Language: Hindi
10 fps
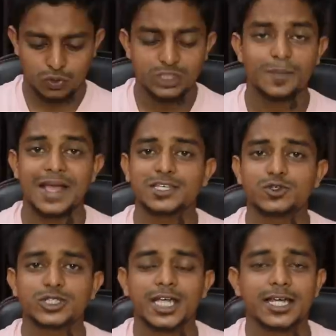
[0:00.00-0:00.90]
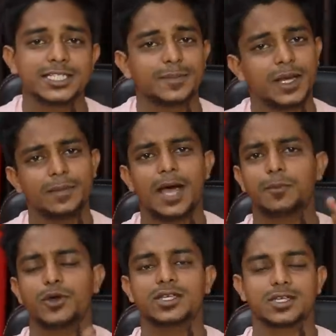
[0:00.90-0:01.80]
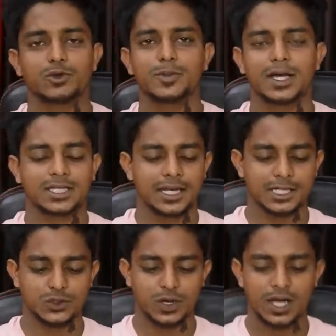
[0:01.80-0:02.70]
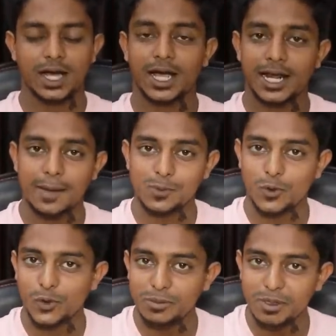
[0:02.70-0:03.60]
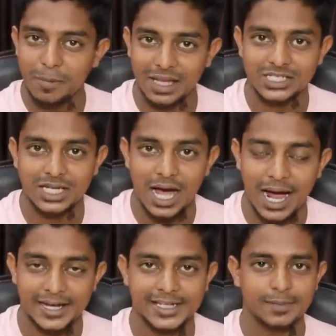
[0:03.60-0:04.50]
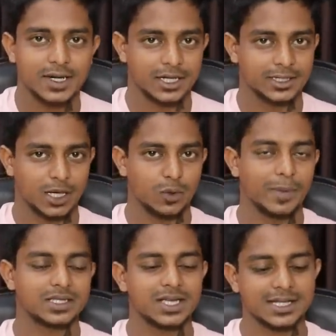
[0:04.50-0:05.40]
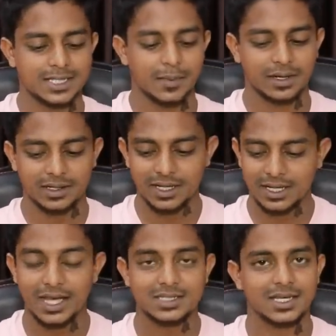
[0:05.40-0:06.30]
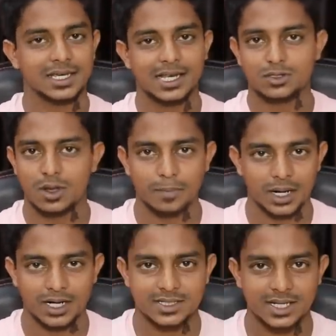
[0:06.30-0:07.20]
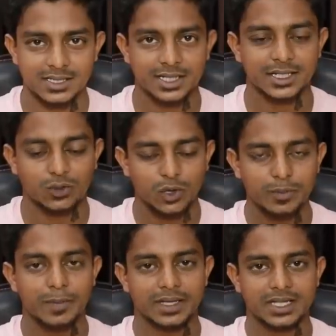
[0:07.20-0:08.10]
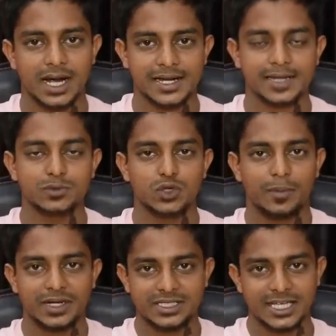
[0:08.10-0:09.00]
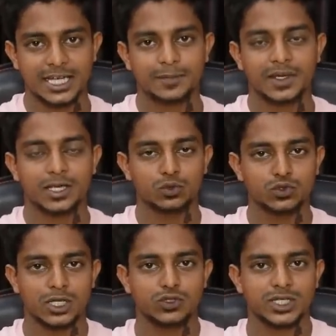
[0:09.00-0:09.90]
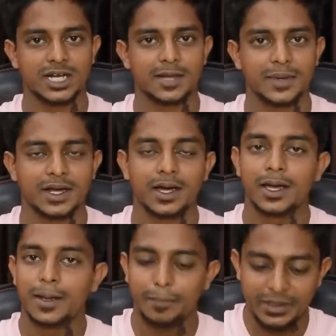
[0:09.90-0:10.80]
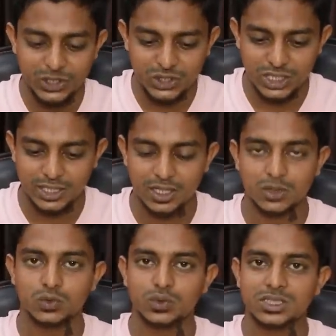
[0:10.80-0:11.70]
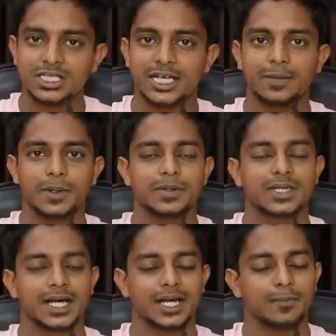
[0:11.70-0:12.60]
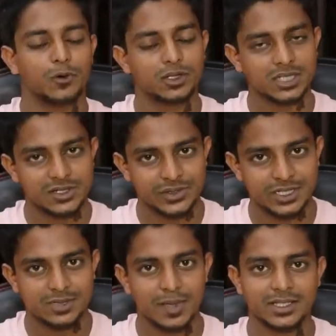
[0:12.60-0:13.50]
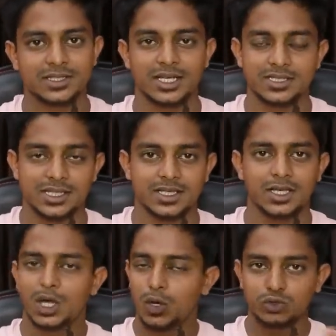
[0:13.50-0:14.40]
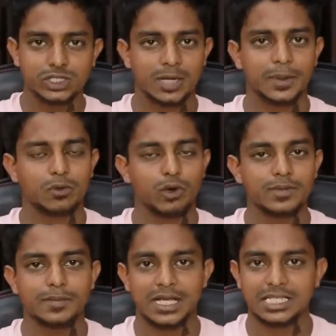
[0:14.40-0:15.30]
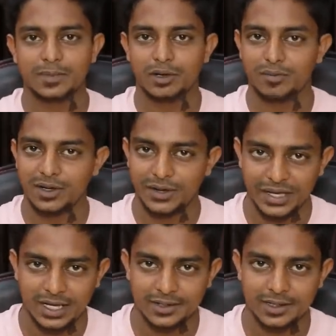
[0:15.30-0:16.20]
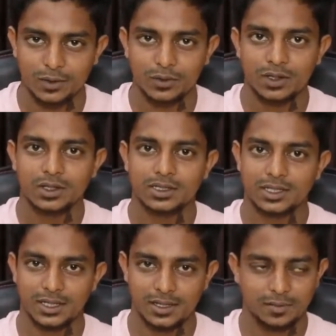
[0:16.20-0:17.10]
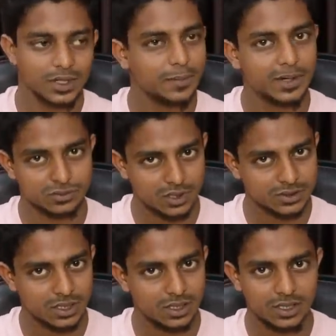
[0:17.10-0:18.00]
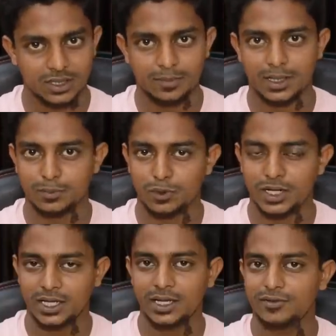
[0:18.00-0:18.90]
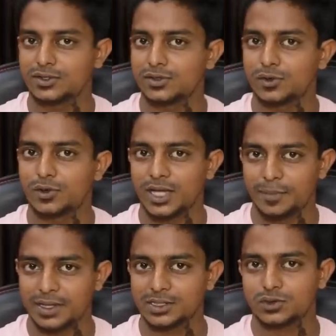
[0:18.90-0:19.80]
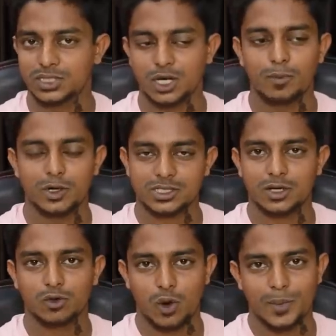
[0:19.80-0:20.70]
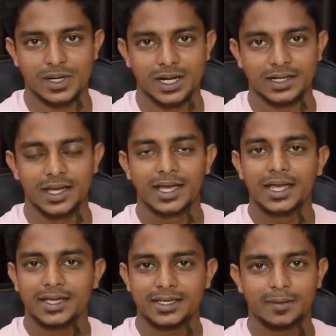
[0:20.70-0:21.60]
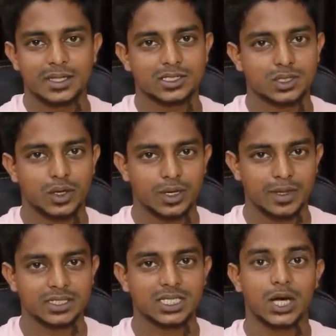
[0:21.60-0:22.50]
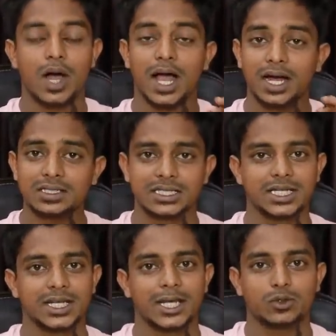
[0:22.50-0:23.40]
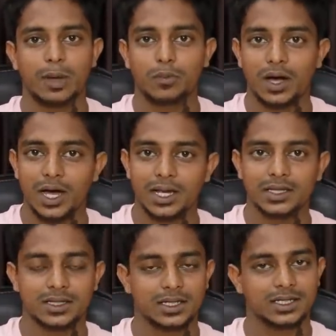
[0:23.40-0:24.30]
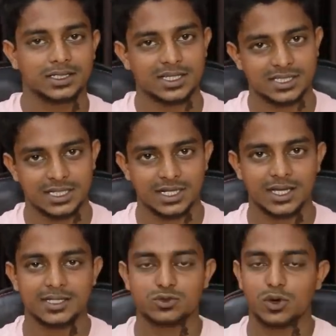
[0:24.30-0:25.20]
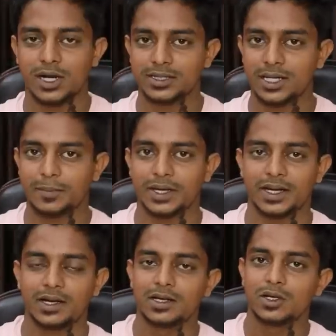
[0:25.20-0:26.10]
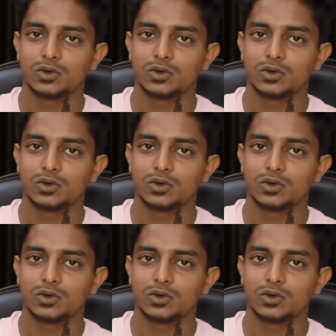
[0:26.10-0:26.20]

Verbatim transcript: तो इस मैजिक को सिखाने से पहले मैं आपको एक जरूरी बात कहना चाहूंगा अगर आपको कोई भी मैजिक आइटम खरीदना हो मैजिक का सामान ये ग्लास नहीं ग्लास तो आप मार्केट से खरीद सकते हैं कोई भी मैजिक आइटम जो हमारे इस चैनल पे या दूसरा जो चैनल है मेरा मैजिशियन नाजू इस चैनल पे भी जाकर आप बहुत सारा ट्रिक्स मैजिक देख सकते हैं उस चैनल पर कोई भी मैजिक मैं रिव्यूल नहीं करता हूँ ये मेरा पर्सनल चैनल है ये मत बोलना कि ये वीडियो को या मैजिक को सिखाओ बहुत सारे लोग कॉमेंट कर रहे हैं कि ये मैजिक सिखाओ ये मैजिक सिखाओ अगर सीखना है तो आपको अलग तरीके से सीखना है इसको खरीदना पड़ेगा